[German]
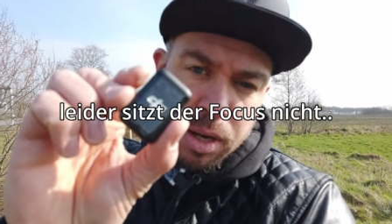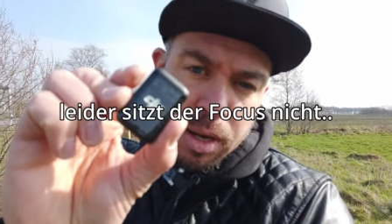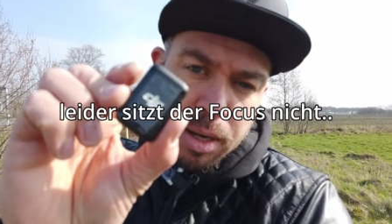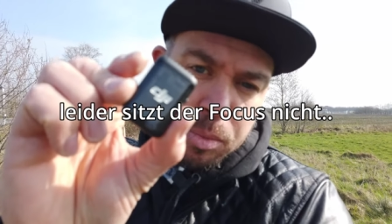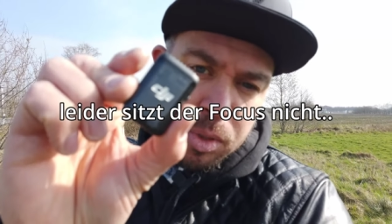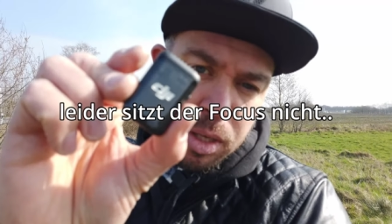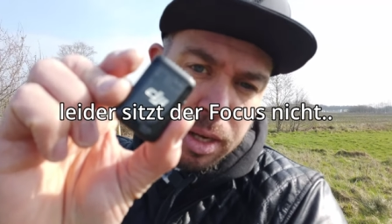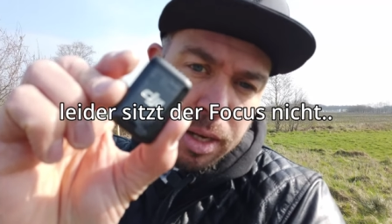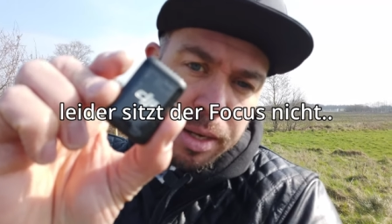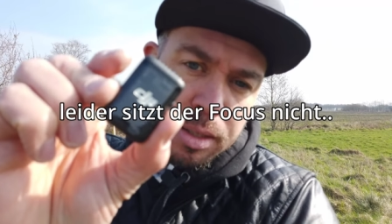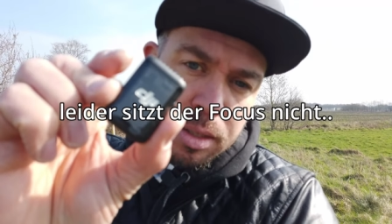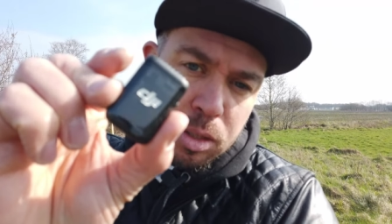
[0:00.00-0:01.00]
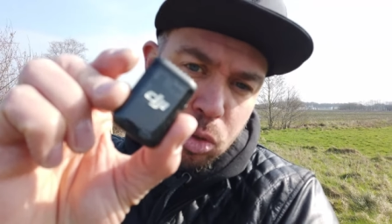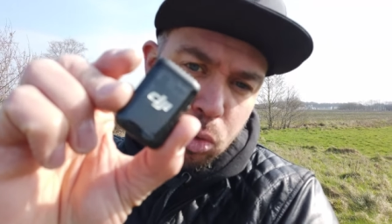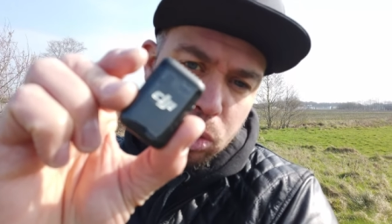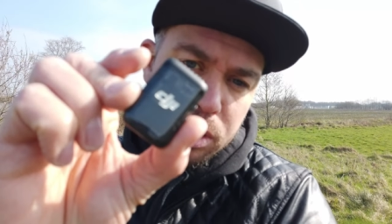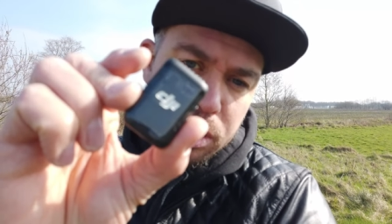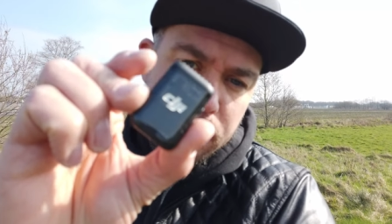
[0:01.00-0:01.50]
Wir haben hier ein
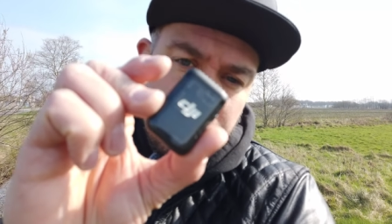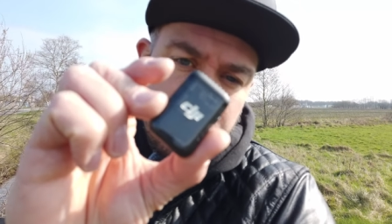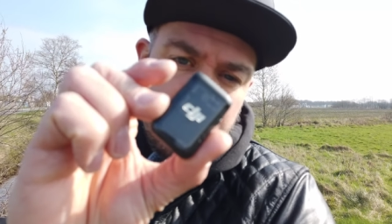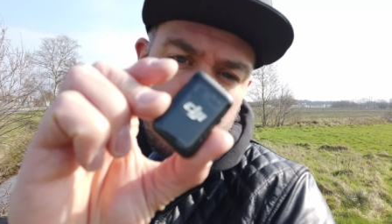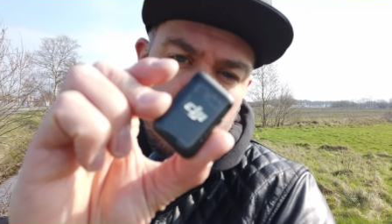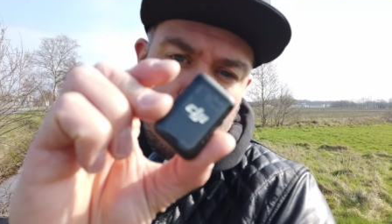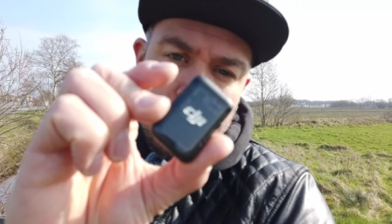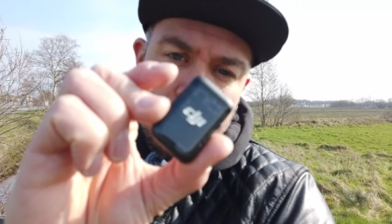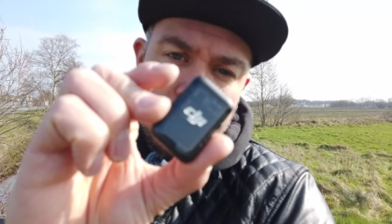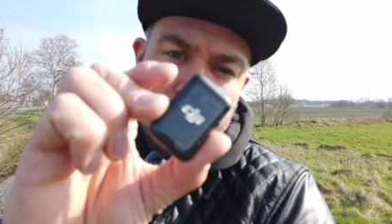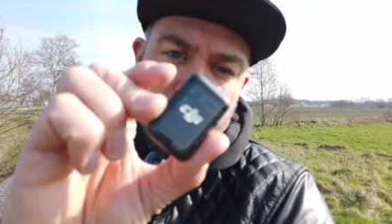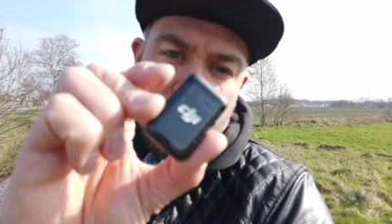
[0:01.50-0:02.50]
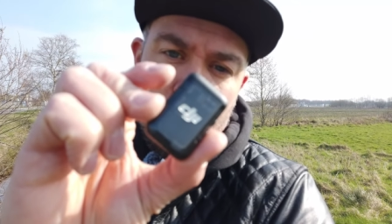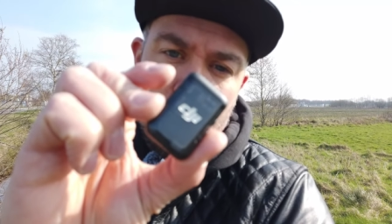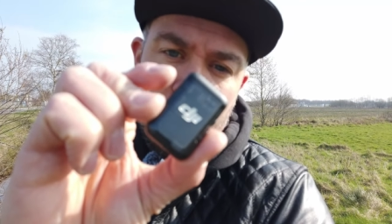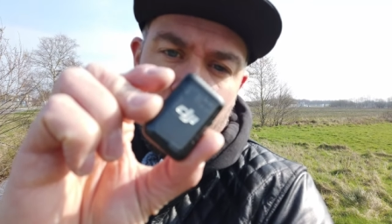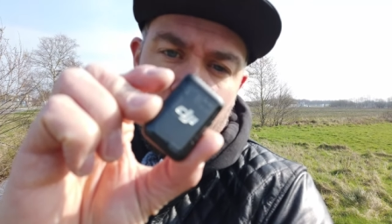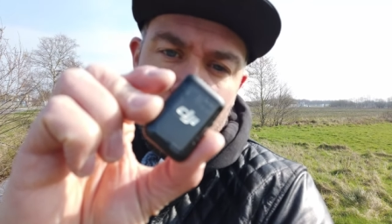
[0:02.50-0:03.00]
durchsichtiges Gehäuse in
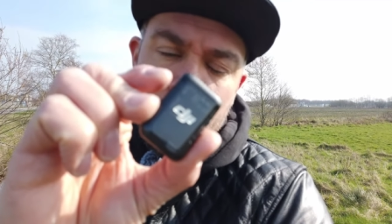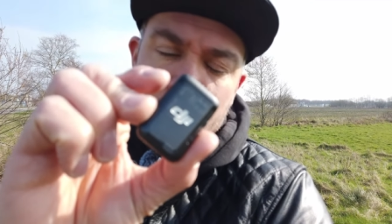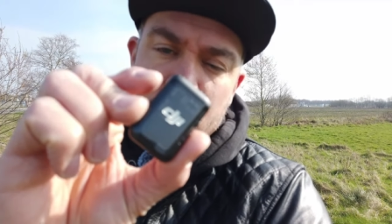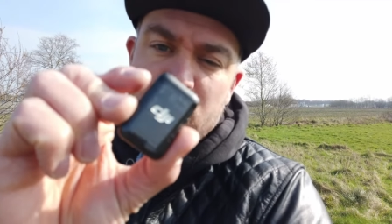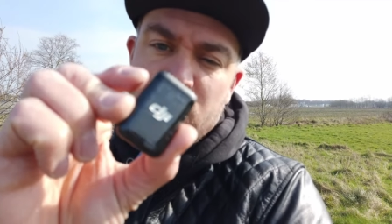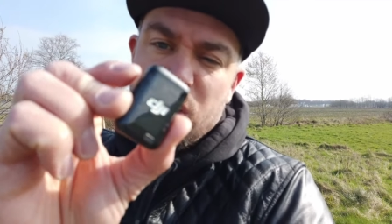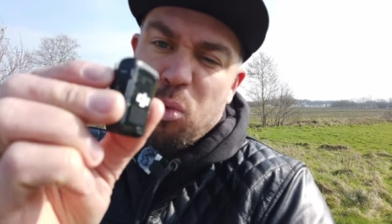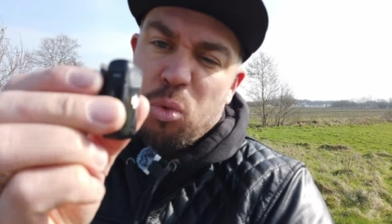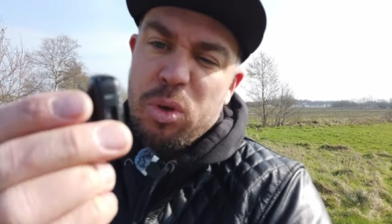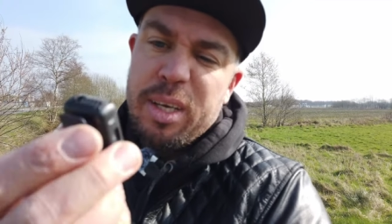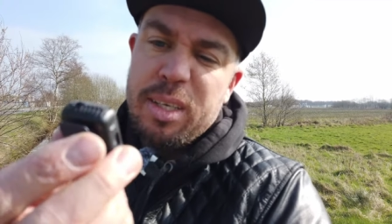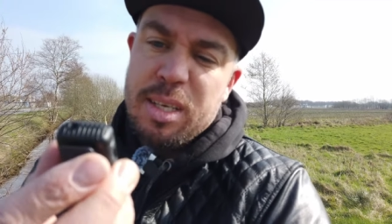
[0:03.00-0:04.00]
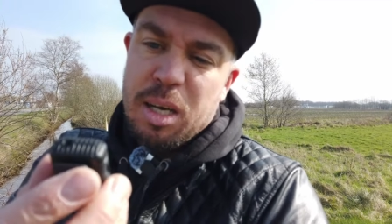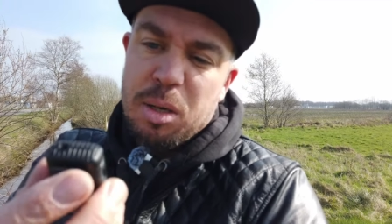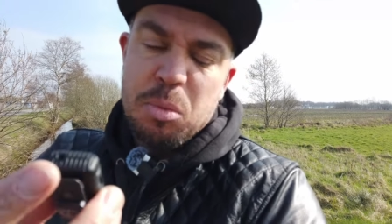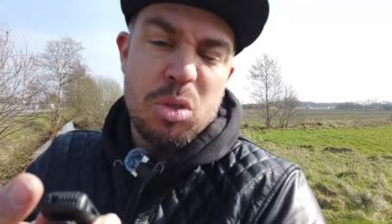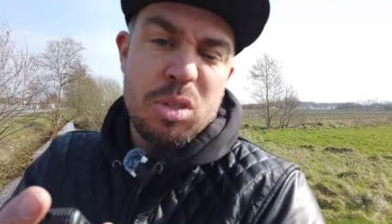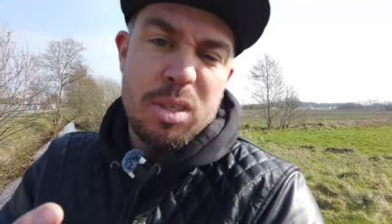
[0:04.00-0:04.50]
Rauchgrau, wo ich echt sagen